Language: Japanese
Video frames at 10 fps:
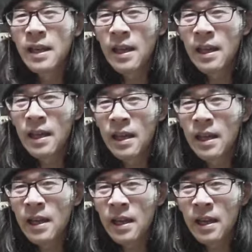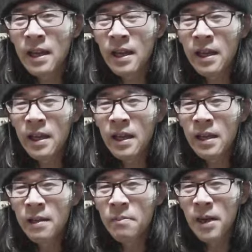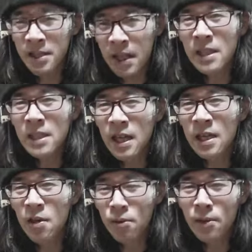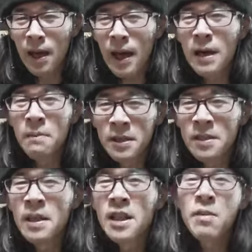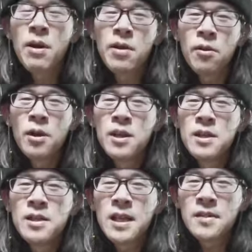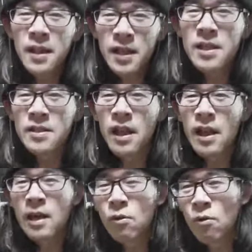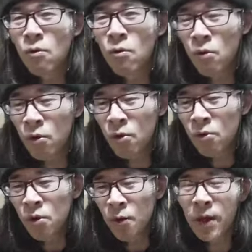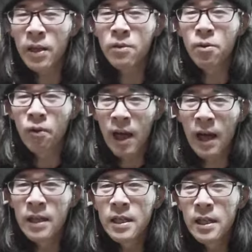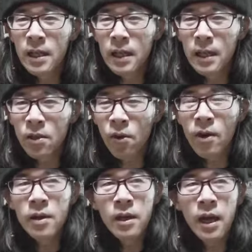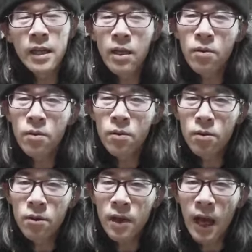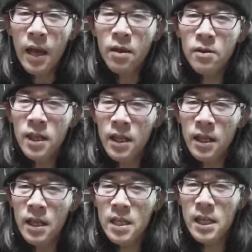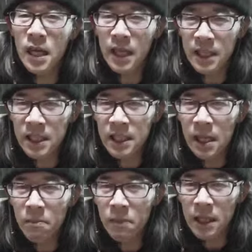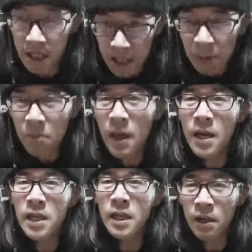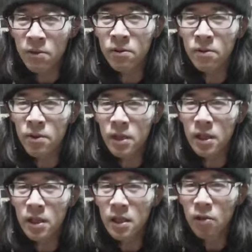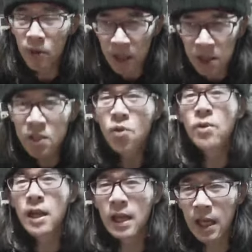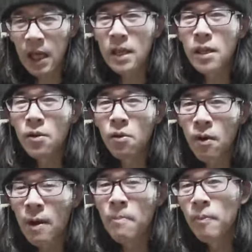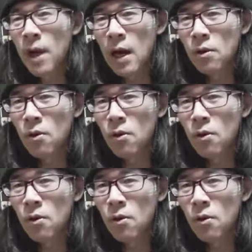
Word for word: えー、マスターした記憶があります。でもあのさすがにですねあのよく言われるのがえっ、ー、とアナログ回路設計者が一年一人前になるのに必要な期間っていうのはあ